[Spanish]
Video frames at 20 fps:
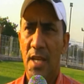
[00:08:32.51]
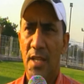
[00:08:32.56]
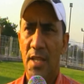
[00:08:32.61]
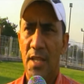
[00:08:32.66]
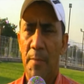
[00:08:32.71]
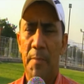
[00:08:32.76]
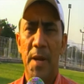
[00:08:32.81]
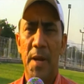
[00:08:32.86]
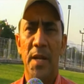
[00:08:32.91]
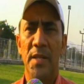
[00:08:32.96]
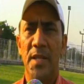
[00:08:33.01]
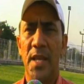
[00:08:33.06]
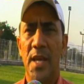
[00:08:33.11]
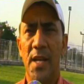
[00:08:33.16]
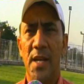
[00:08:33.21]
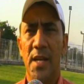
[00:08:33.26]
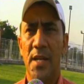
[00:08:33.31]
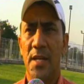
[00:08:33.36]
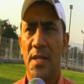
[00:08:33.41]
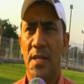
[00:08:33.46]

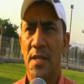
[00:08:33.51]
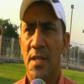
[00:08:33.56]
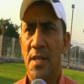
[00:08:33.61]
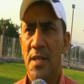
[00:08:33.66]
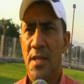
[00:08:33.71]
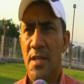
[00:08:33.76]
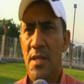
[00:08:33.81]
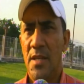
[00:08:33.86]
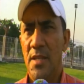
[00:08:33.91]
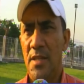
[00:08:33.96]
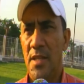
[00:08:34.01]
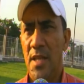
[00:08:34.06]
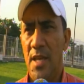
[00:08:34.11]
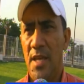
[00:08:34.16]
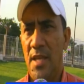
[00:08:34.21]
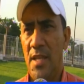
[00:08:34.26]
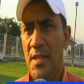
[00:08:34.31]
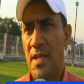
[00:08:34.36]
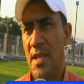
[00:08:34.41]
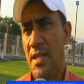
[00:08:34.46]
perder
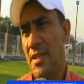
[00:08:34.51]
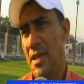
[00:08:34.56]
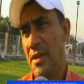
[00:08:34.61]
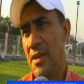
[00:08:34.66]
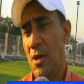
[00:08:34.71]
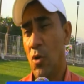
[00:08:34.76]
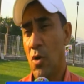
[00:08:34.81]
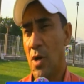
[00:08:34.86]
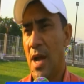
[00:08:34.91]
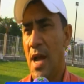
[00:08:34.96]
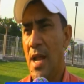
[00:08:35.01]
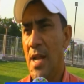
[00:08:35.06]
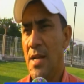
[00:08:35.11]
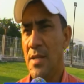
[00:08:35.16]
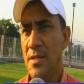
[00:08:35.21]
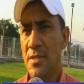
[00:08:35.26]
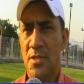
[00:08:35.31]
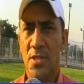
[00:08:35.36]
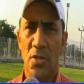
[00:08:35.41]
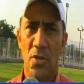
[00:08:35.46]
de,
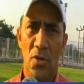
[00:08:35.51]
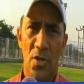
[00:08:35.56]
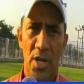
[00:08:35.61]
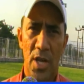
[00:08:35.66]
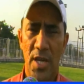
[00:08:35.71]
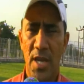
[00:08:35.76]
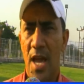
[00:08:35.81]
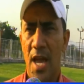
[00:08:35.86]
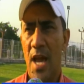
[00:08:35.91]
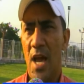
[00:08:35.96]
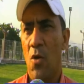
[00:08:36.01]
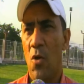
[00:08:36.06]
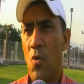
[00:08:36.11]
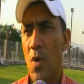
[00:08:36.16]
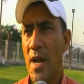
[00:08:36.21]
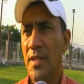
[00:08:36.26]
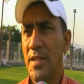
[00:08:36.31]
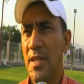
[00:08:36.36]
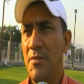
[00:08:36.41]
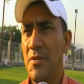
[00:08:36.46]
local, sino que ya
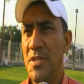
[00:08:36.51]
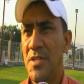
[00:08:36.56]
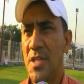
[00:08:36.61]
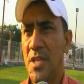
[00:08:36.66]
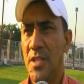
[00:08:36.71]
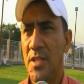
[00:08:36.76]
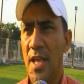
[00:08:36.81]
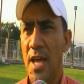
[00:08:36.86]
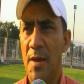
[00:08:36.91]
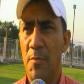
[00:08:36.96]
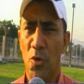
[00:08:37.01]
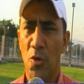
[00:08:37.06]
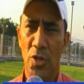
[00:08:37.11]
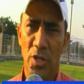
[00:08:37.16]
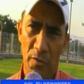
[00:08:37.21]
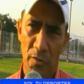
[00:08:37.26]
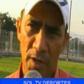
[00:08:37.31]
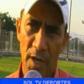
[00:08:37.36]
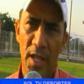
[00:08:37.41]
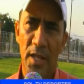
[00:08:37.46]
jugar de visita es muy
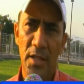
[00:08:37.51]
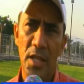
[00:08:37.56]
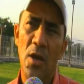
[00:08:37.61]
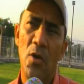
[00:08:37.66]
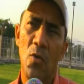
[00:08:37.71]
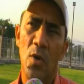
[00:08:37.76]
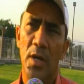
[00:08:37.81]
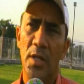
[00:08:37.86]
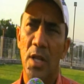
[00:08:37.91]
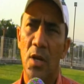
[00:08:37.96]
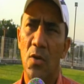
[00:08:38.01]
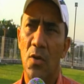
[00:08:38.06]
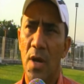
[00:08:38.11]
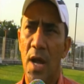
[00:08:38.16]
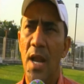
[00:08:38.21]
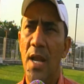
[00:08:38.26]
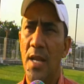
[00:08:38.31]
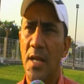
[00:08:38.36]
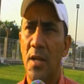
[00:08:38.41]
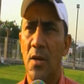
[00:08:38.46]
diferente a jugar de
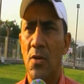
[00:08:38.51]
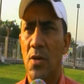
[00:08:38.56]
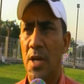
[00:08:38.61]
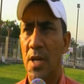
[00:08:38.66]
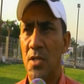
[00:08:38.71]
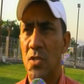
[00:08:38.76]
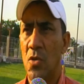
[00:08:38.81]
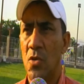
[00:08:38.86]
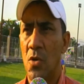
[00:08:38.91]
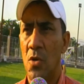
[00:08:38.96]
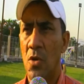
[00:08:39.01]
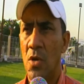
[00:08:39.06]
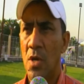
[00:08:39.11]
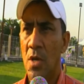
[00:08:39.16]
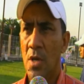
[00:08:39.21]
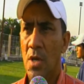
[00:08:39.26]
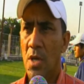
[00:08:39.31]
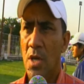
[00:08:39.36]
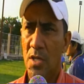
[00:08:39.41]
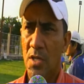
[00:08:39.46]
local y creo que eso
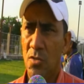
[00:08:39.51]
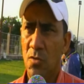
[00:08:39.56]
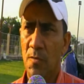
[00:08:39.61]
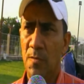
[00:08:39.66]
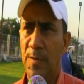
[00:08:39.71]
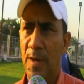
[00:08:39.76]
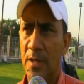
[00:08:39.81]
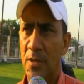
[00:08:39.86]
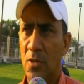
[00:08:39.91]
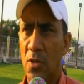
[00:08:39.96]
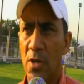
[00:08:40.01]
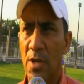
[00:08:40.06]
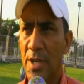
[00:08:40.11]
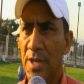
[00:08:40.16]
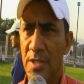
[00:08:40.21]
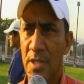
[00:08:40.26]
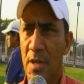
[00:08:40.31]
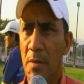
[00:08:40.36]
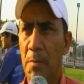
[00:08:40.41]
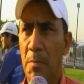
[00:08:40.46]
es un factor que
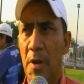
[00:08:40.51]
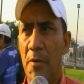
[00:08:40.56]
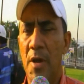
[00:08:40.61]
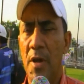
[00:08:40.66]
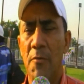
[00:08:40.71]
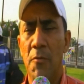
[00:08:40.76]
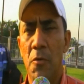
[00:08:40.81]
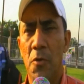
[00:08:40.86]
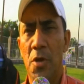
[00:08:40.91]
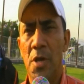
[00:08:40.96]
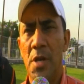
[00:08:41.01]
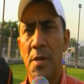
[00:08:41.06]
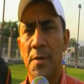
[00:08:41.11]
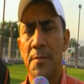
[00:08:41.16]
siempre va a influir.